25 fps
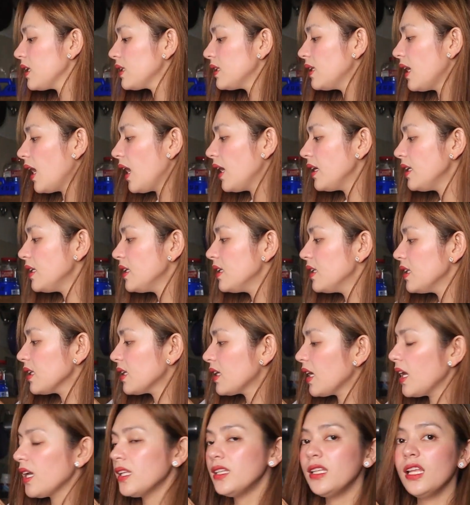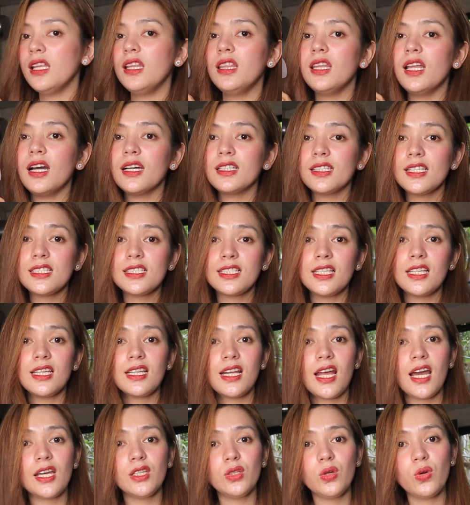At dahil kailan lang
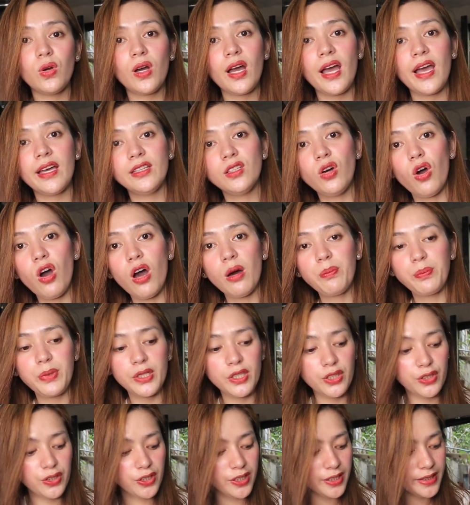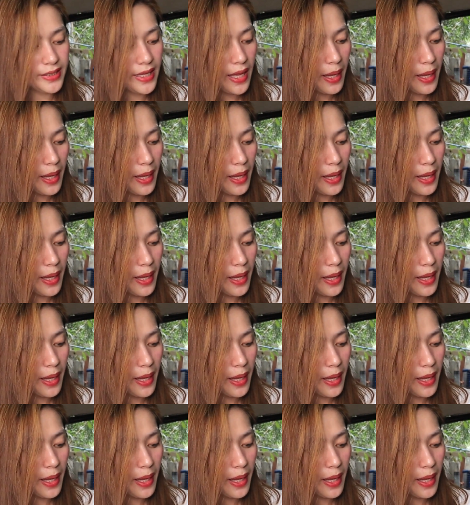nasira yung can opener